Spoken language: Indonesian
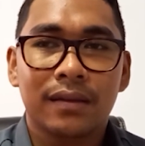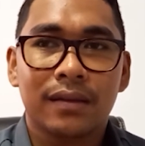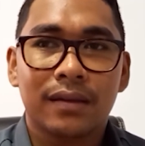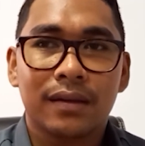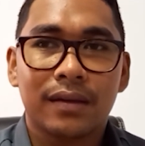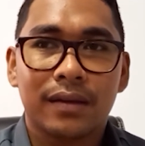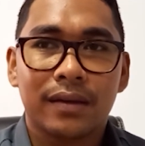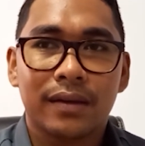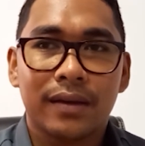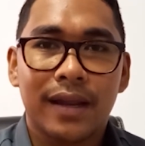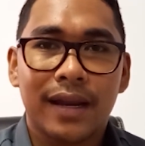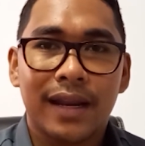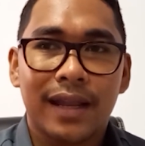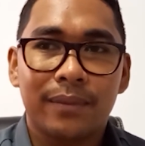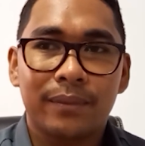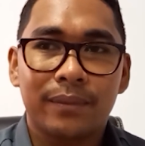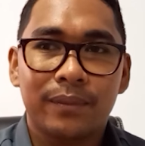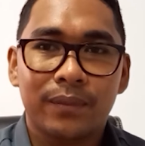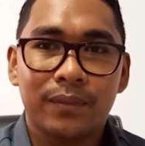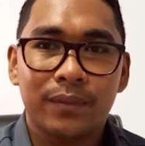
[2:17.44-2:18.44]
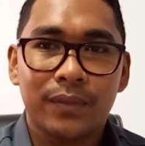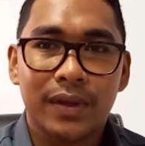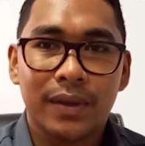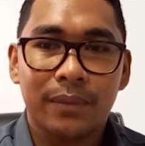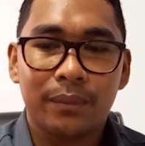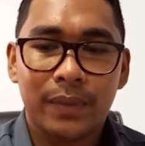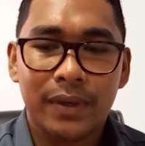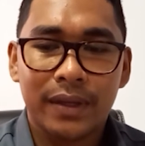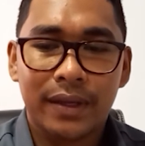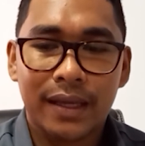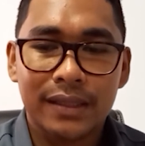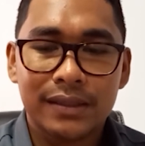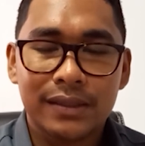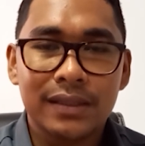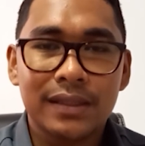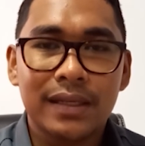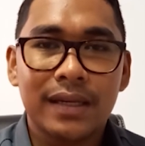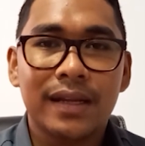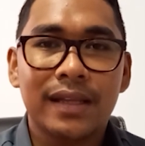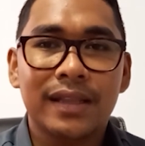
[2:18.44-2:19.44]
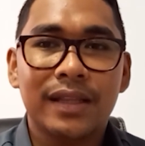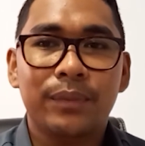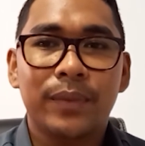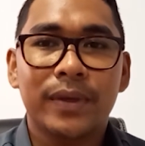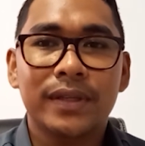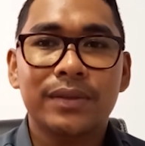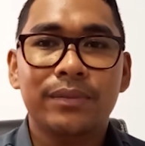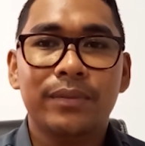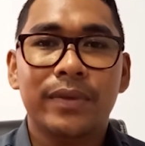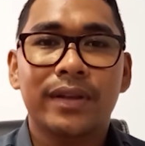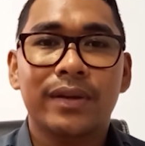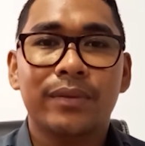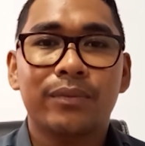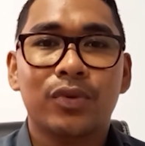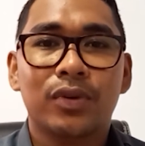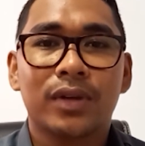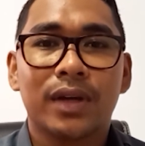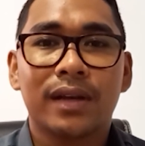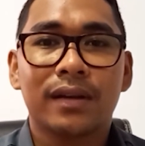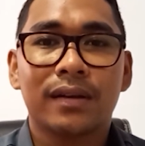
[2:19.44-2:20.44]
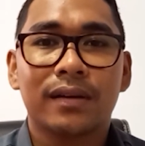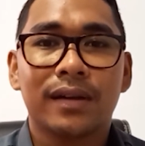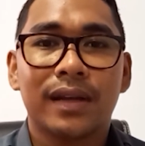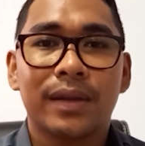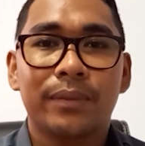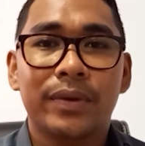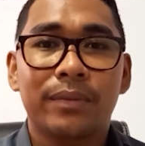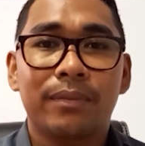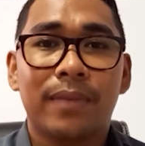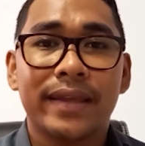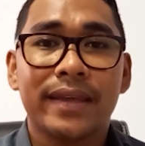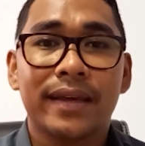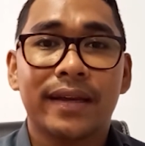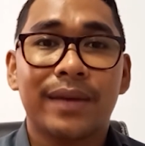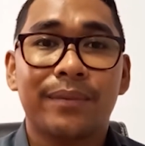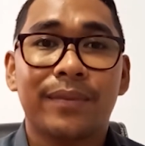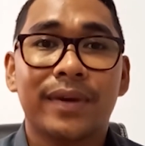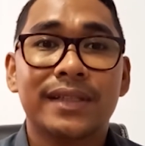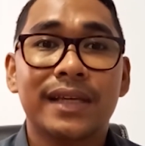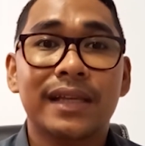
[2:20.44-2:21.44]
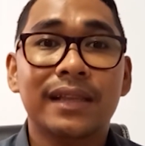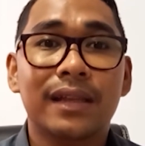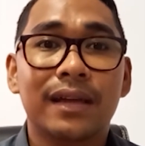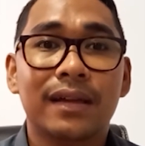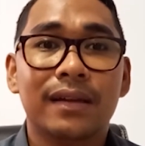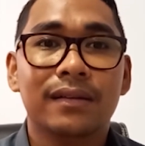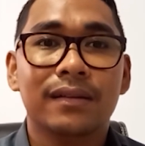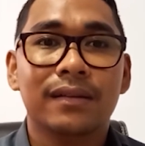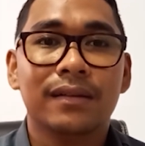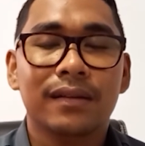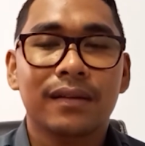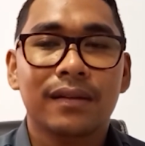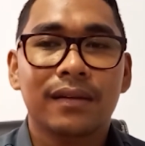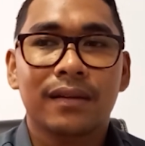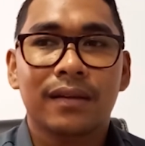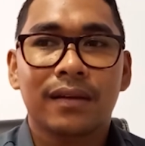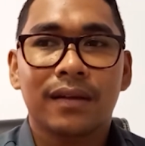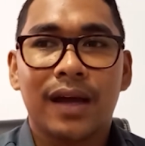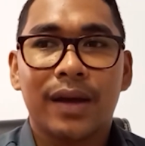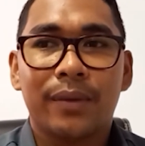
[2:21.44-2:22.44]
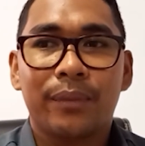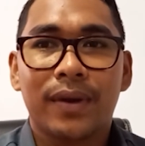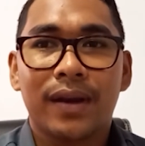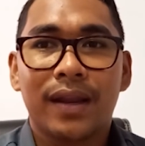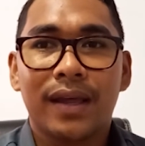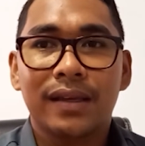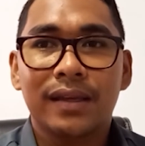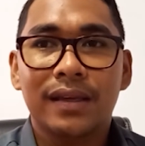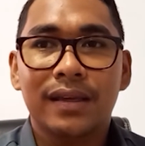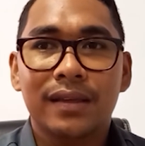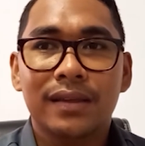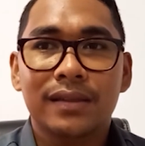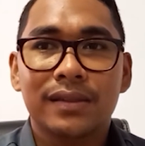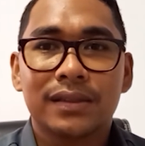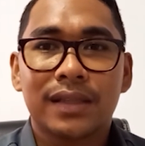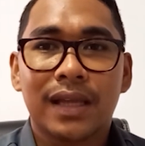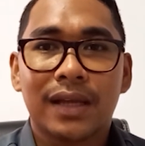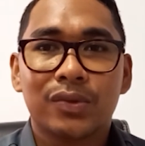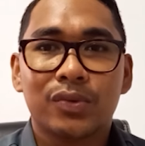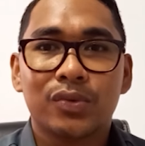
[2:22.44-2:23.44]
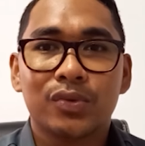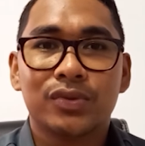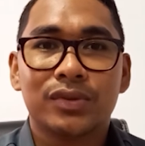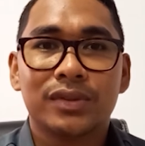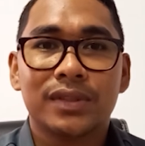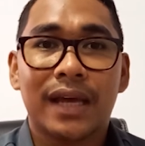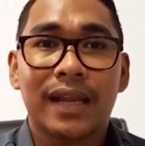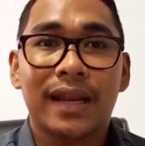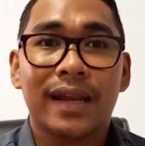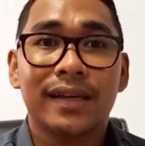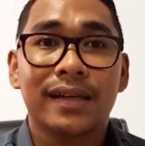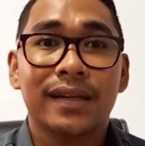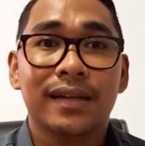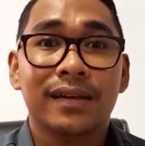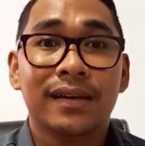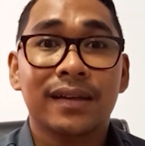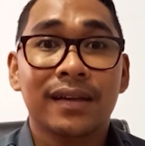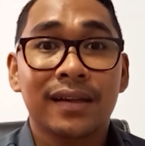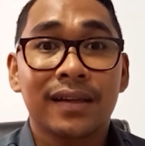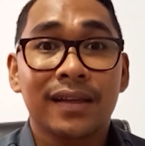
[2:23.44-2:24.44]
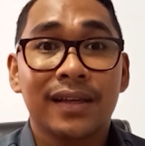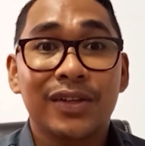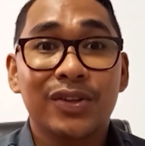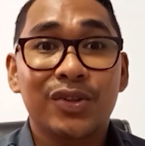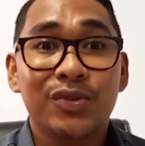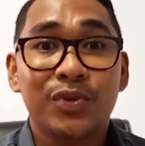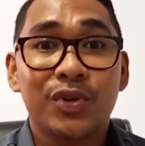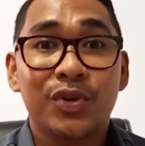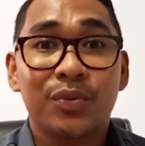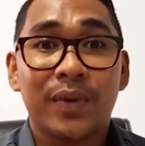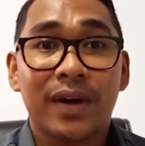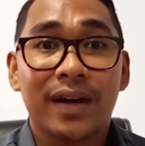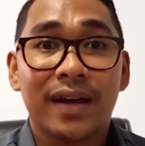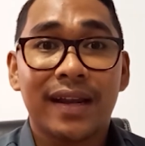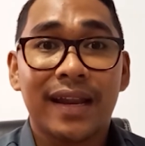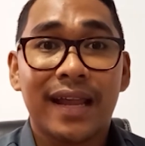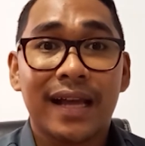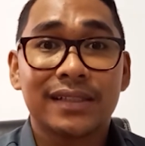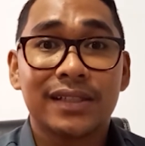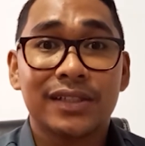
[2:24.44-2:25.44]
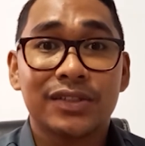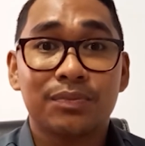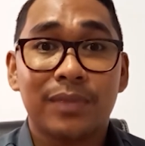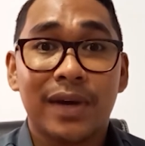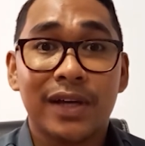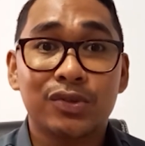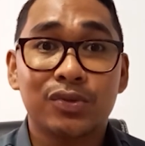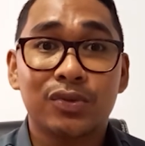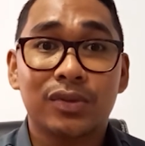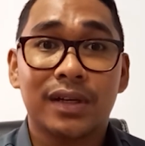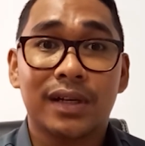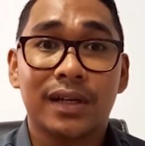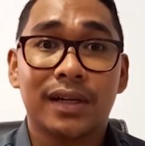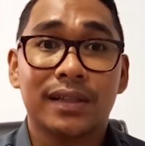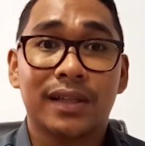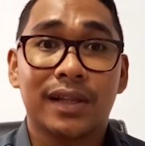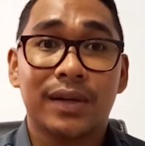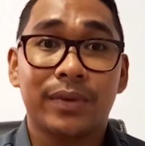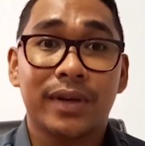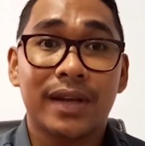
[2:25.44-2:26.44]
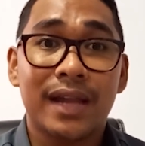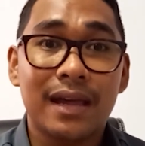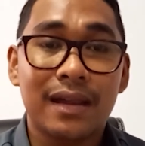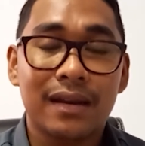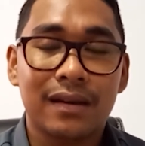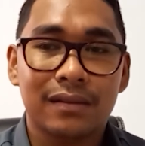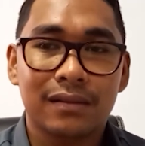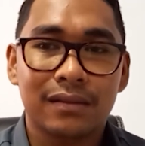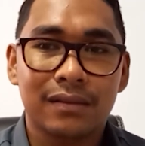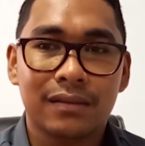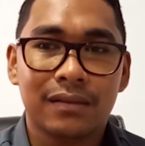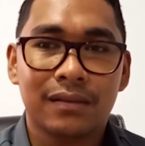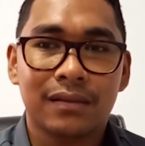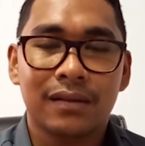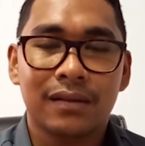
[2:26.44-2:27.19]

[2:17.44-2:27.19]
eh, dalam implikasinya nanti pasti menimbulkan lebih banyak kemacetan. Apalagi status jalan itu merupakan akses masuk ke terminal.